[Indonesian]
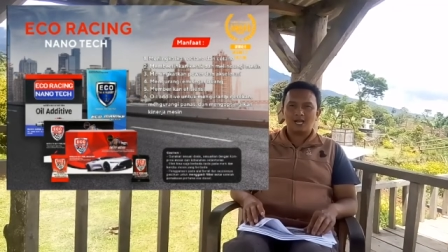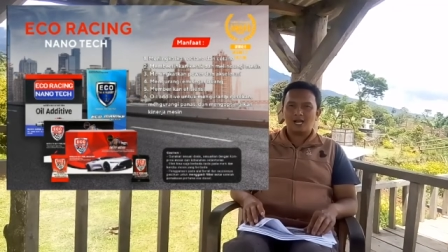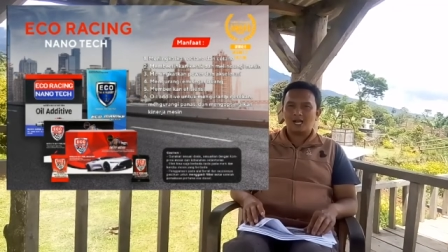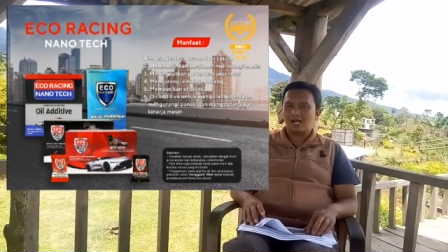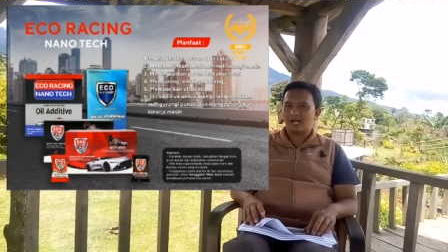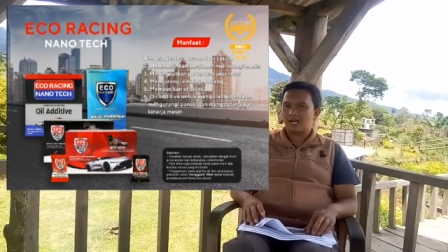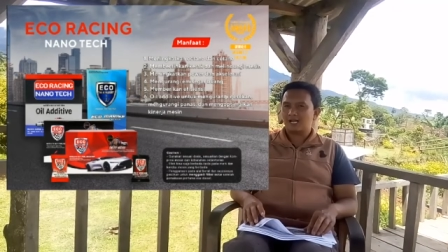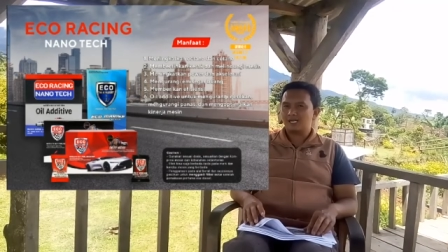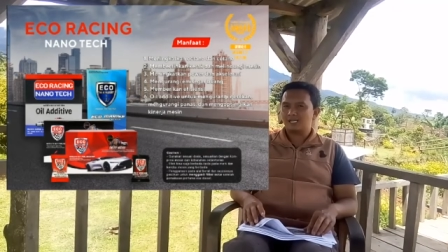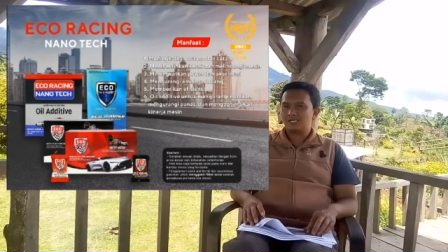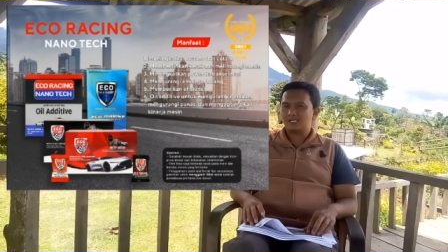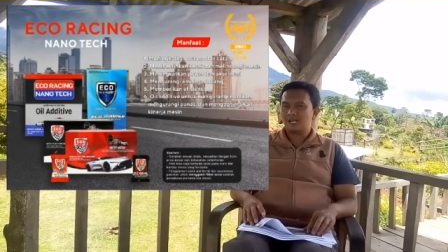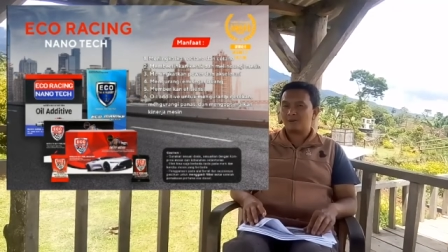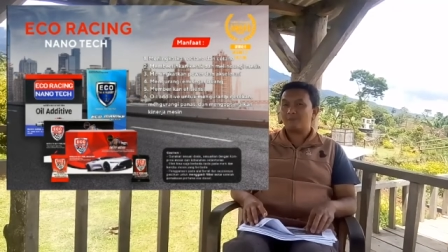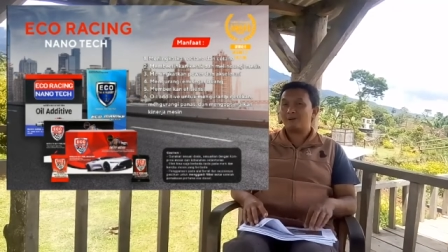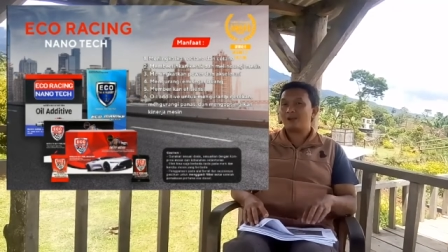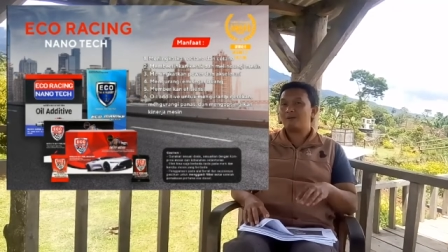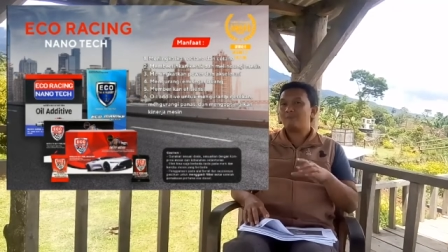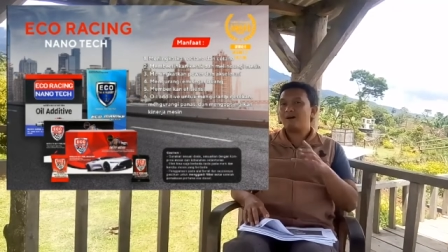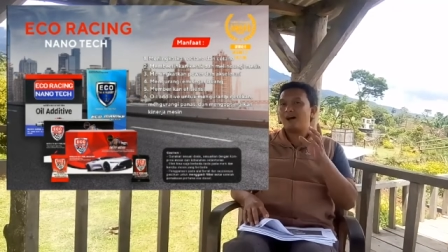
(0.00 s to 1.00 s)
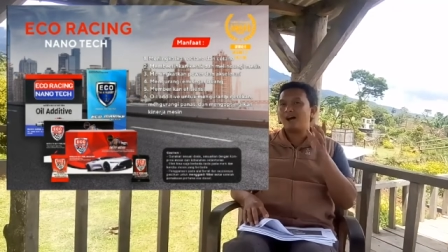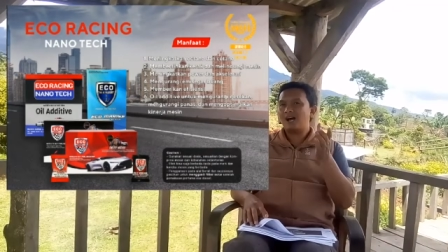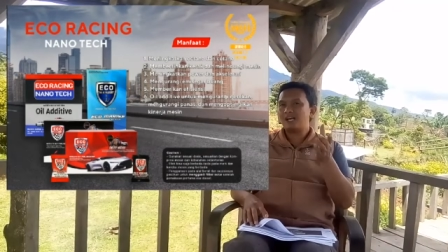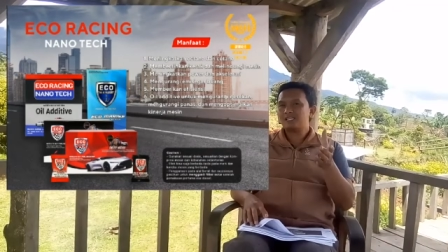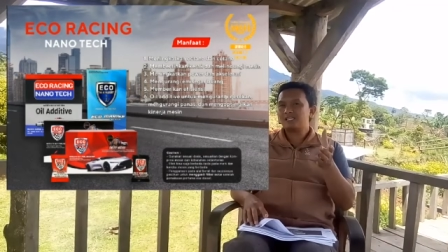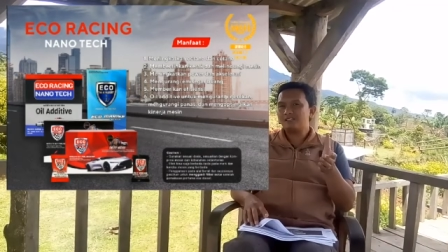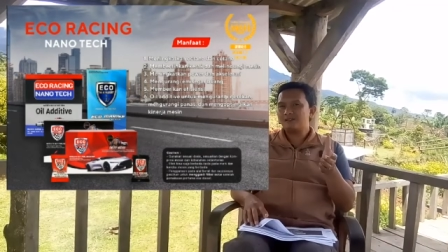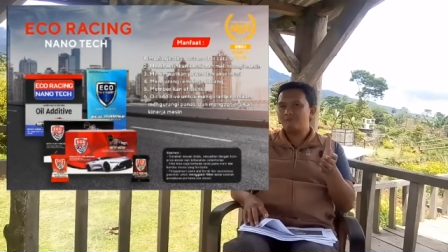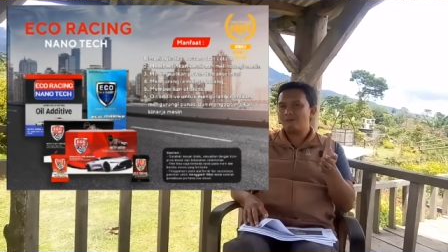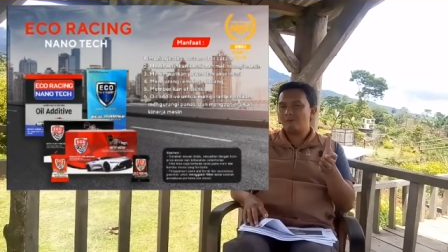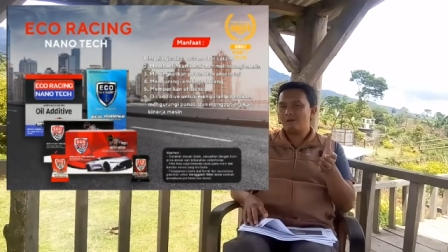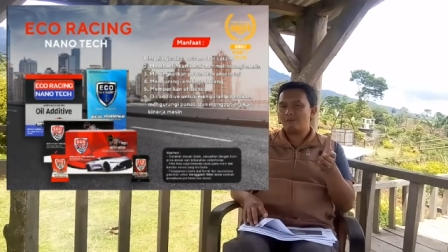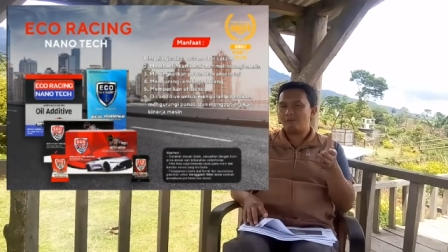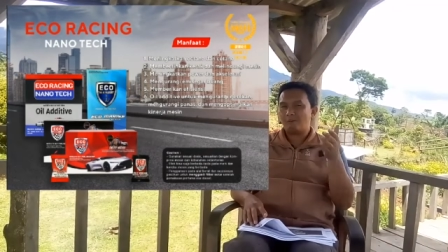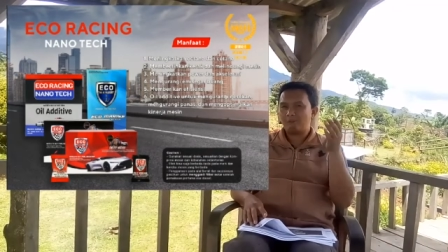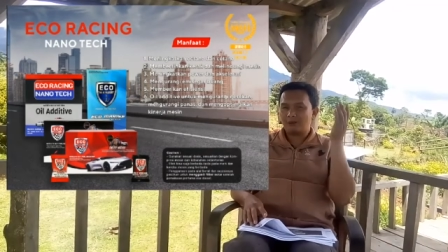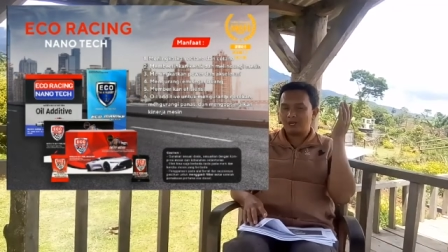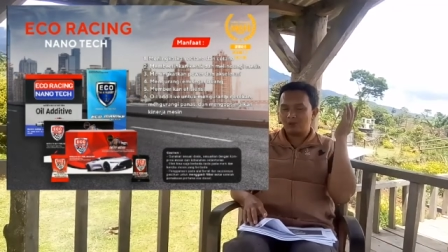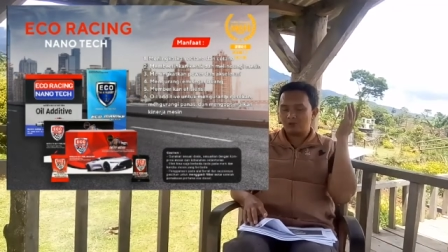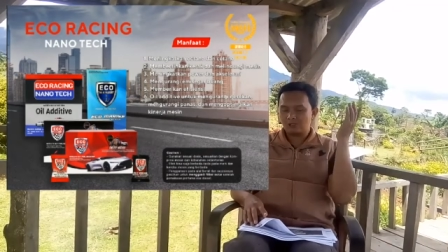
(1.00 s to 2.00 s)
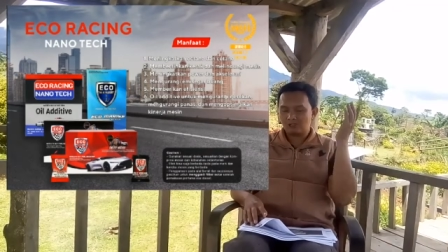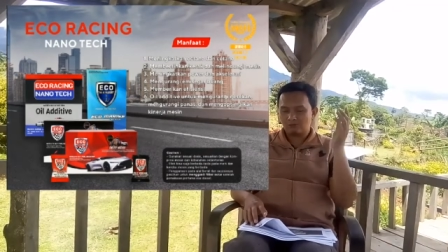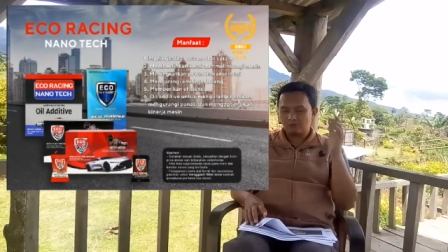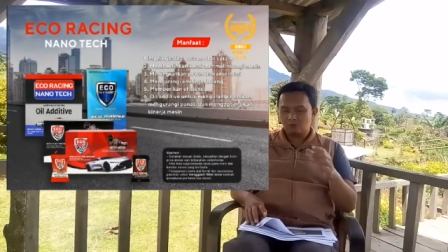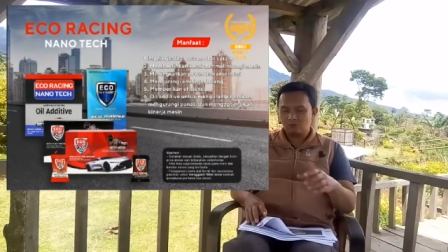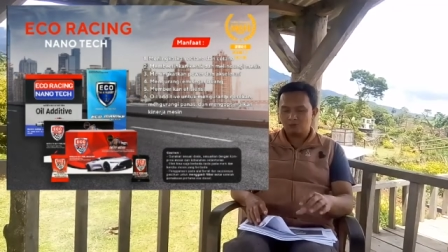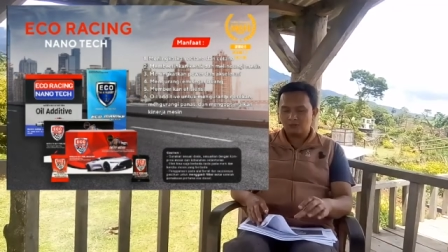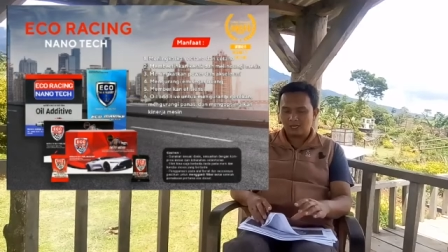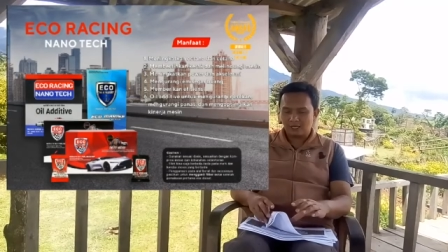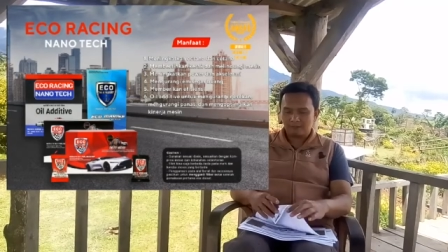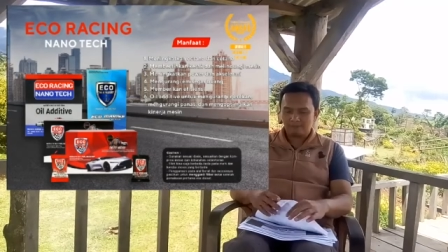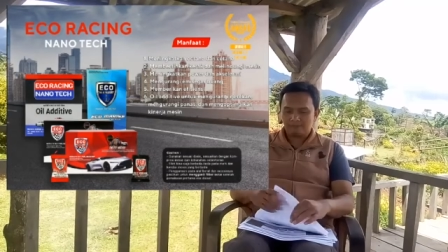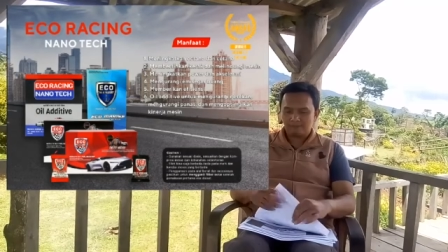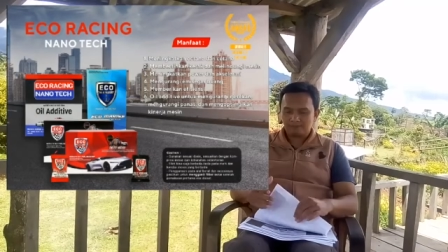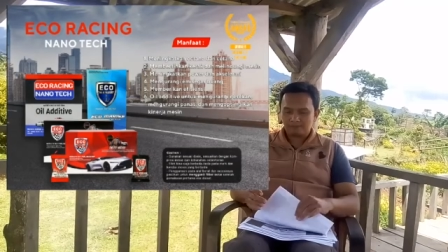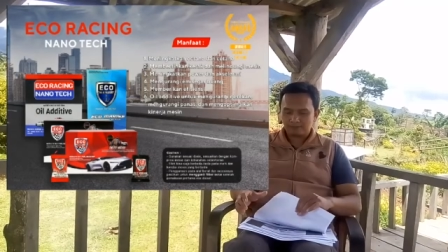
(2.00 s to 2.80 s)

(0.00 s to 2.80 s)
akan saya pernah bahas di beberapa video sebelumnya.